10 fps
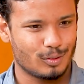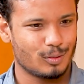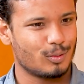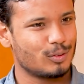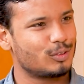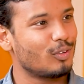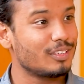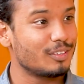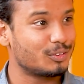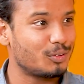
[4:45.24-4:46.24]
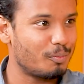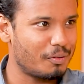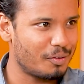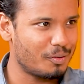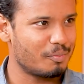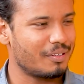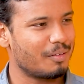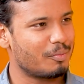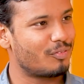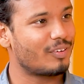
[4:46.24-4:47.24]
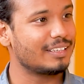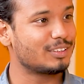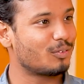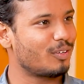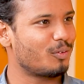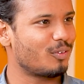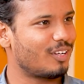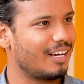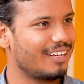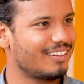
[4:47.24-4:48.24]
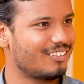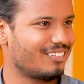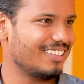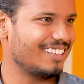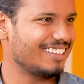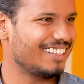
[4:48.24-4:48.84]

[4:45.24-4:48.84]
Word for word: ஒரு ஜோதிட ஷோ பண்ணுறோம் அப்படின்னு இப்போ ஃப்ரெண்ட்ஸ்குள்ளே ஒரு கலாய் இருக்கும்ல